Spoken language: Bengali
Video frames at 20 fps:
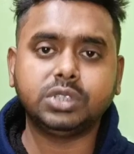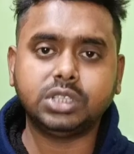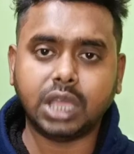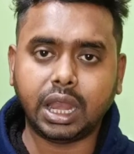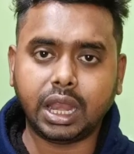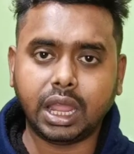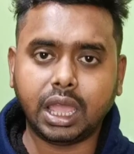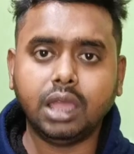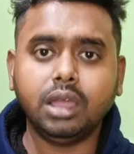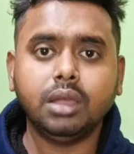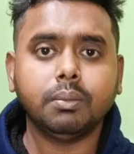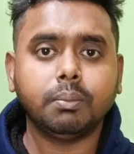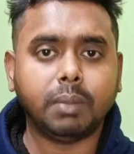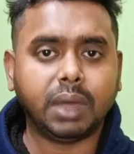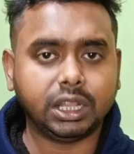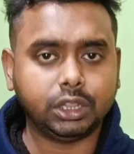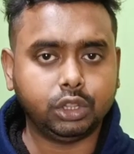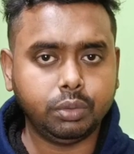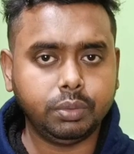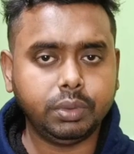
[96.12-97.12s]
যারা
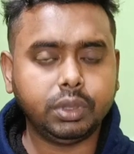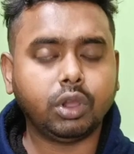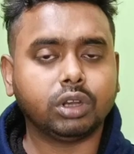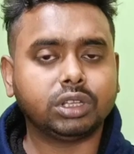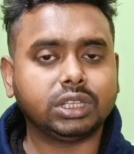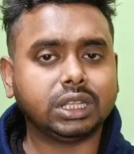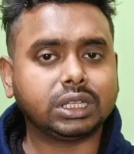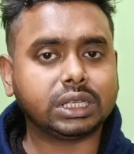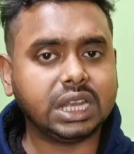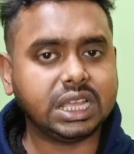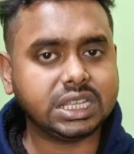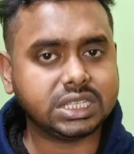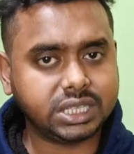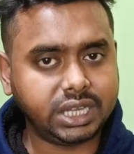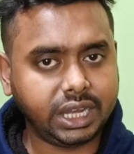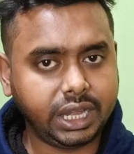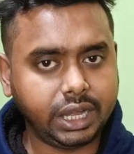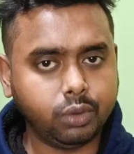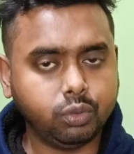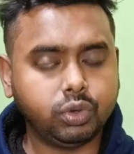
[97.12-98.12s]
মাধ্যমিক অর্থাৎ ক্লাস
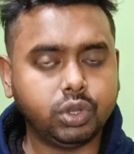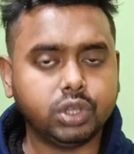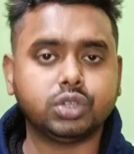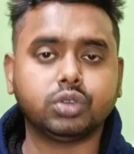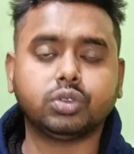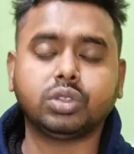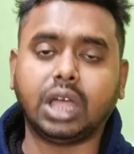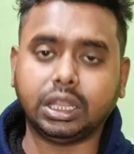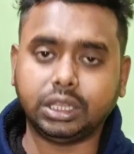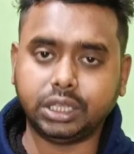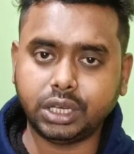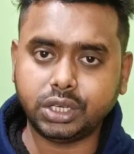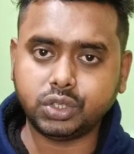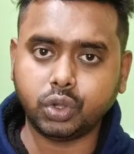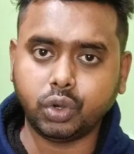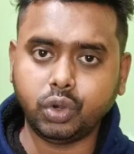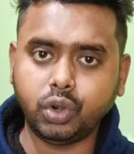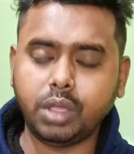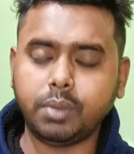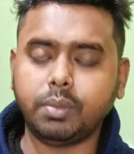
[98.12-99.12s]
টেনে উঠেছ তাদের
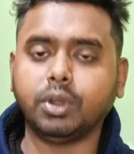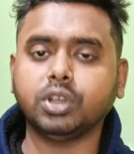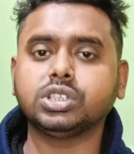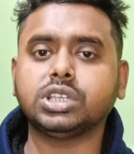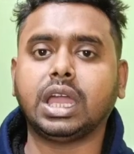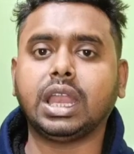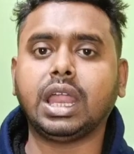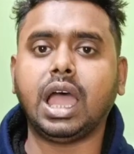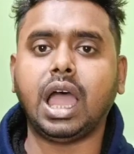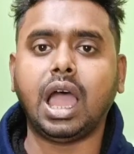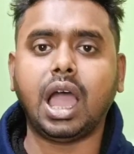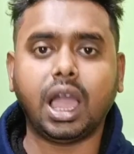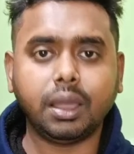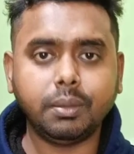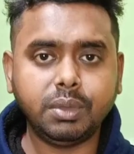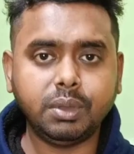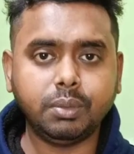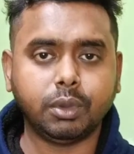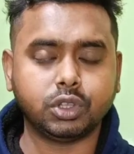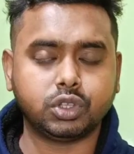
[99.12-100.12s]
জন্য এবং যারা
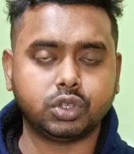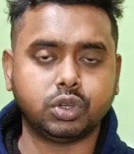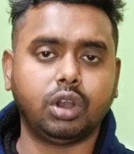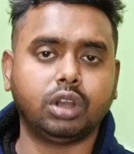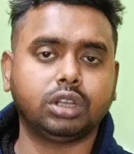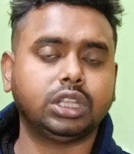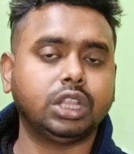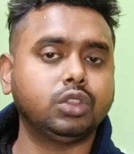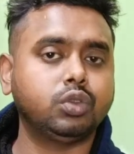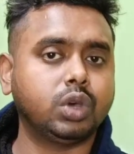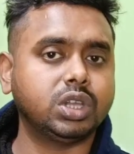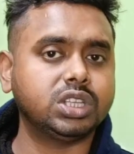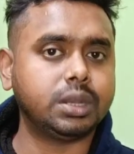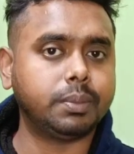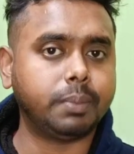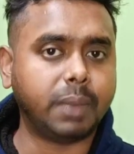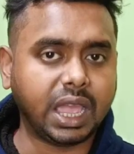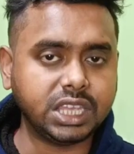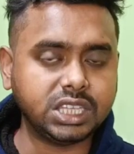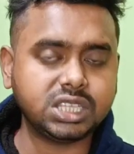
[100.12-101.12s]
আগামী বছর অর্থাৎ দু
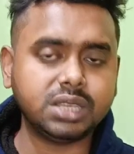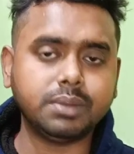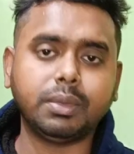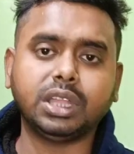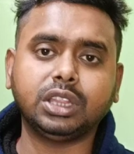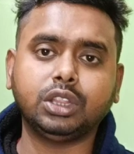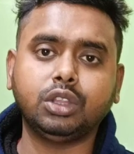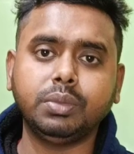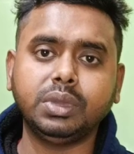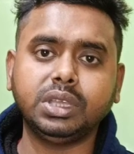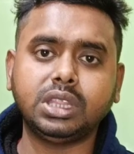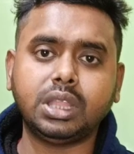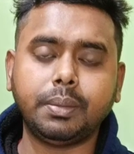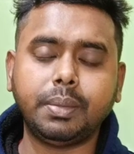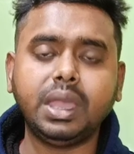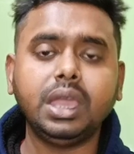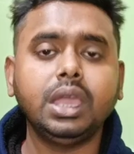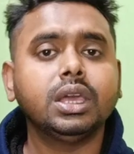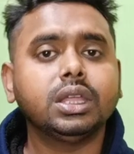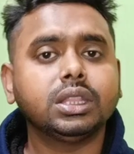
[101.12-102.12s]
হাজার বাইশে মাধ্যমিক
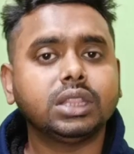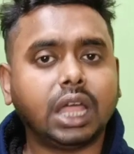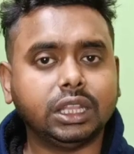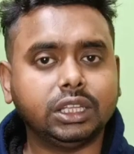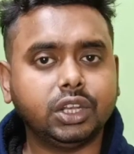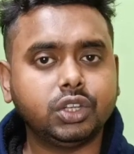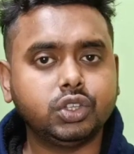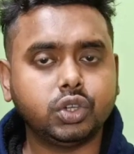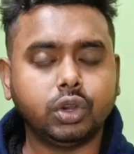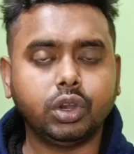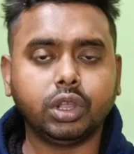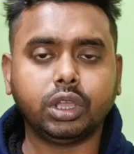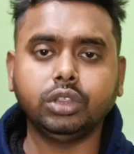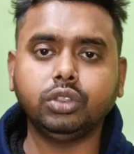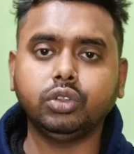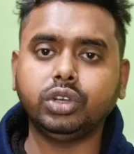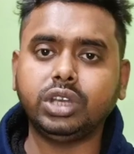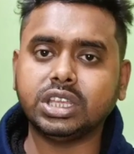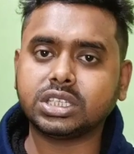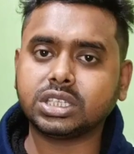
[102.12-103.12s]
দেবে তাদের জন্য
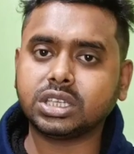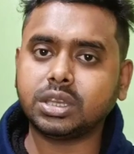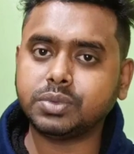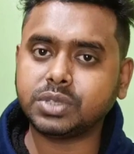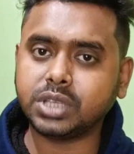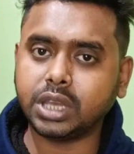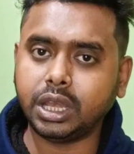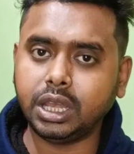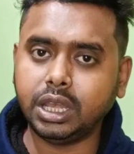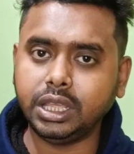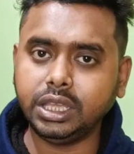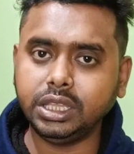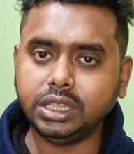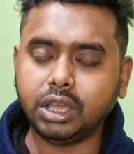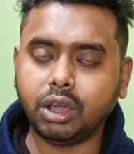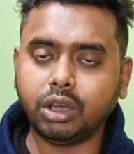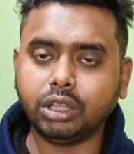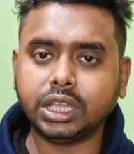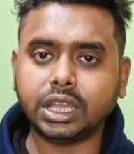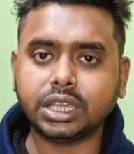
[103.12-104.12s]
কিন্তু ডেস ডিসক্রিপশানে লিঙ্ক
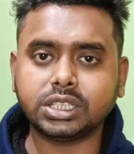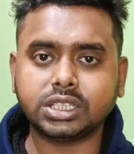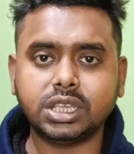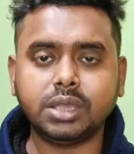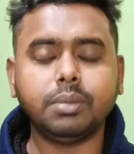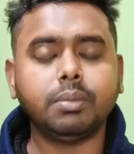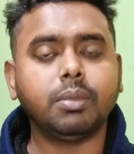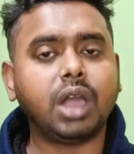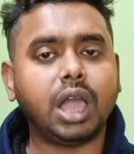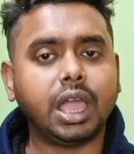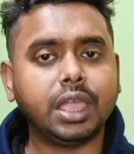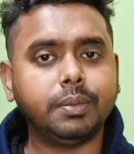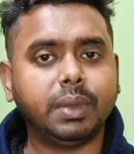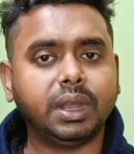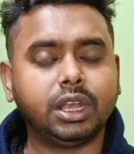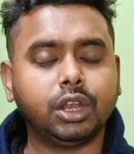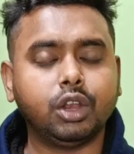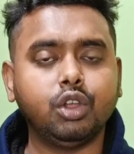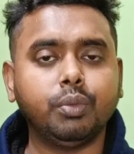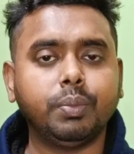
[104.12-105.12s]
দেওয়া থাকছে এবং আই
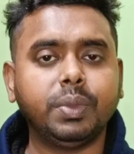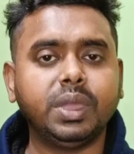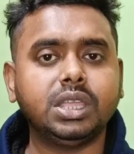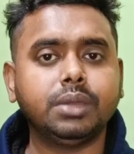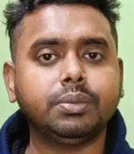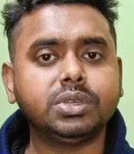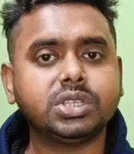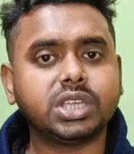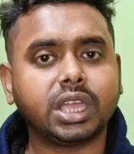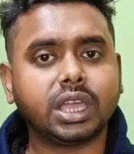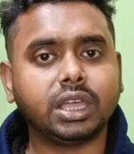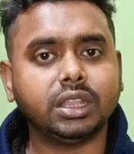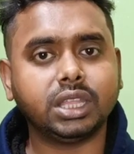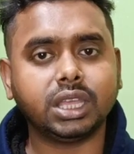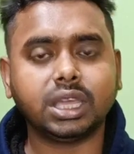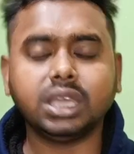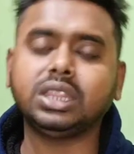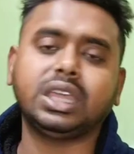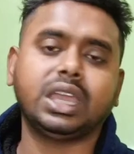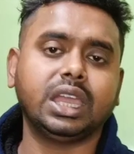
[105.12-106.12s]
বাটনেও পেয়ে যাবে সেখান
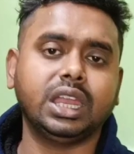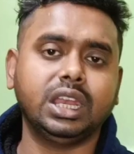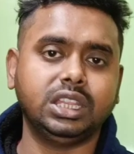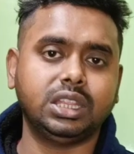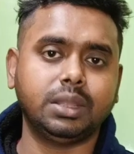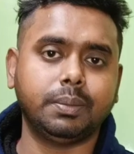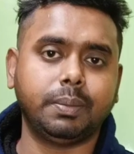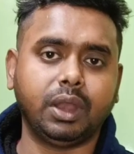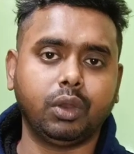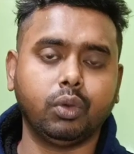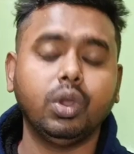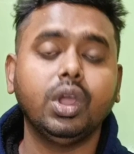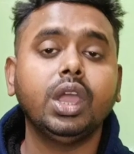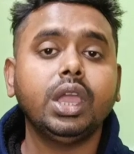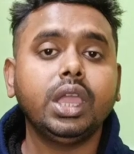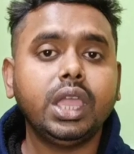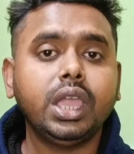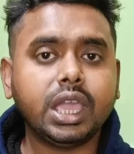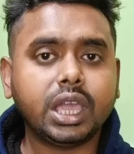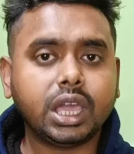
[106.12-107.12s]
থেকে দেখে নিতে পারো
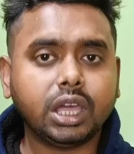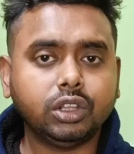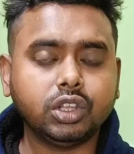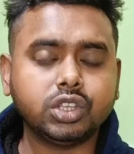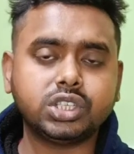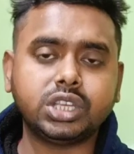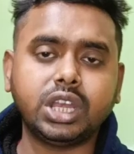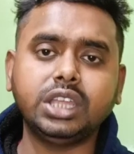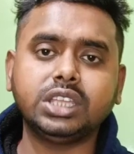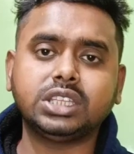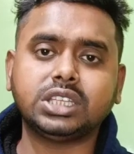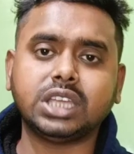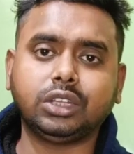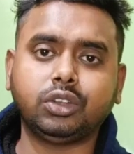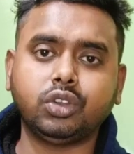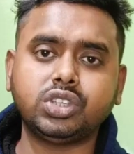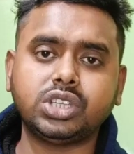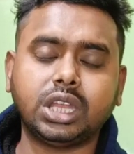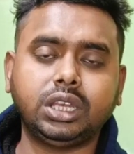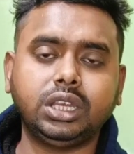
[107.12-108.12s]
একাদশ শ্রেণীর
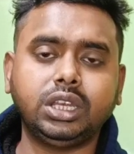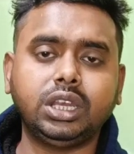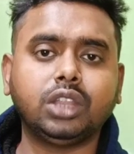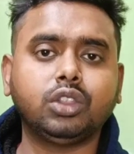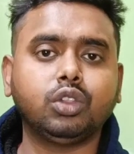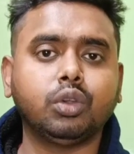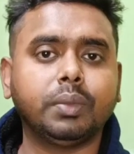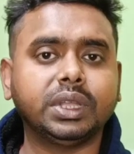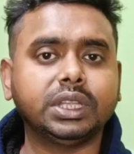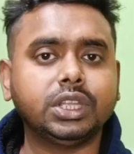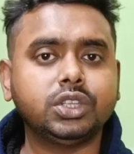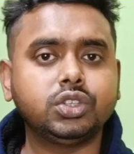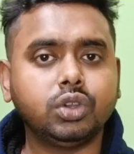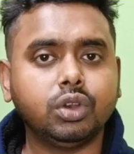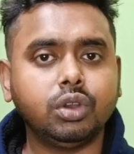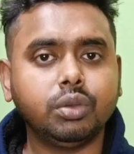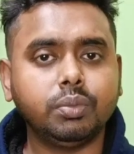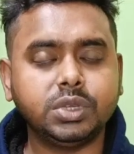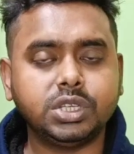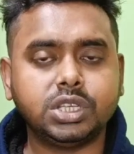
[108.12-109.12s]
ছাত্রছাত্রীরা তোমাদের
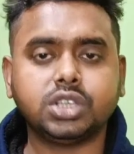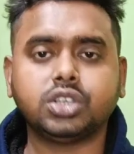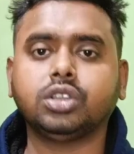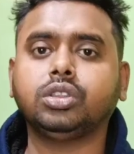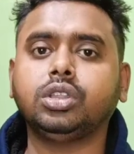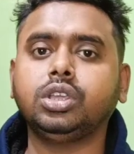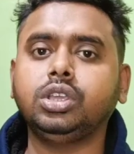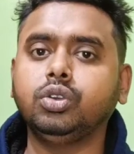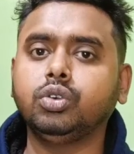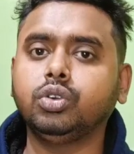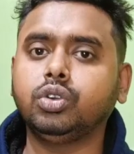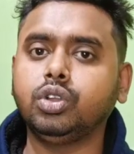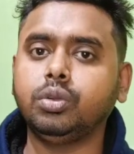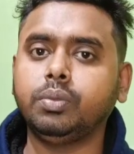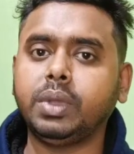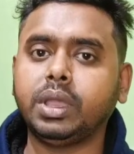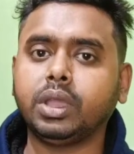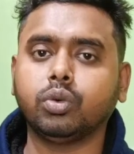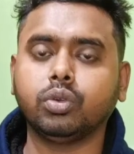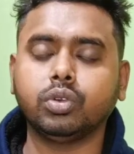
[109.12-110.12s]
জন্য বিশেষত
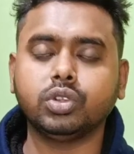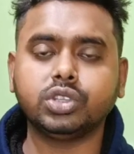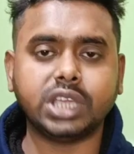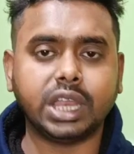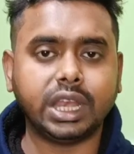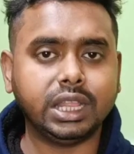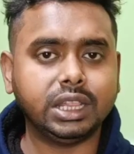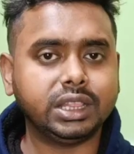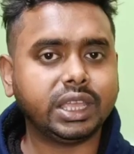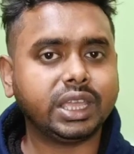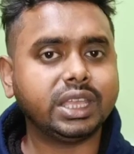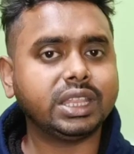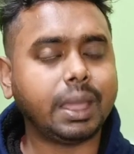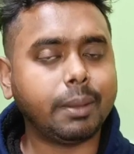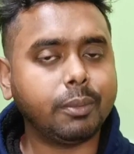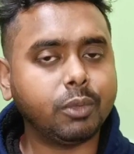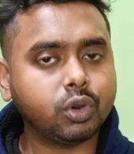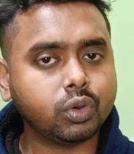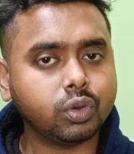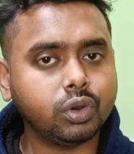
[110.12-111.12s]
ইউটিউবে কোনো চ্যানেল থেকে
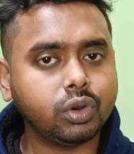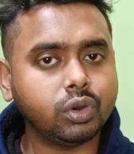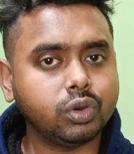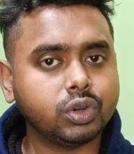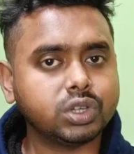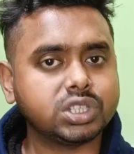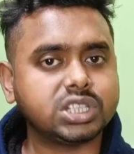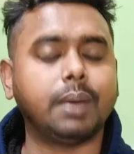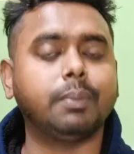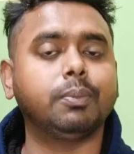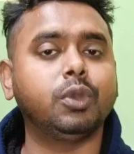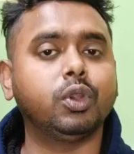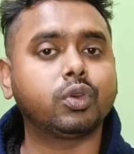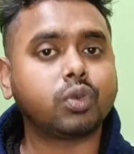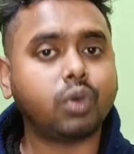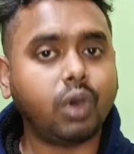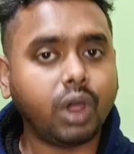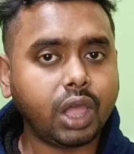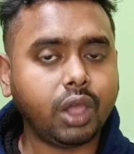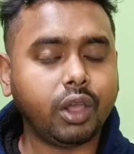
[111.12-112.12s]
তেমন কোনো নোটস আপলোড
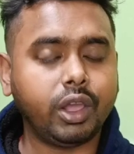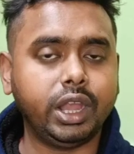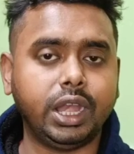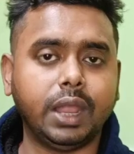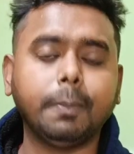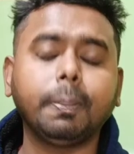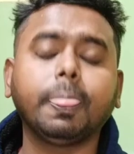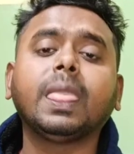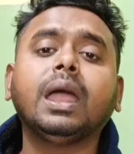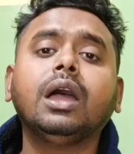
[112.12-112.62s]
করা হয় না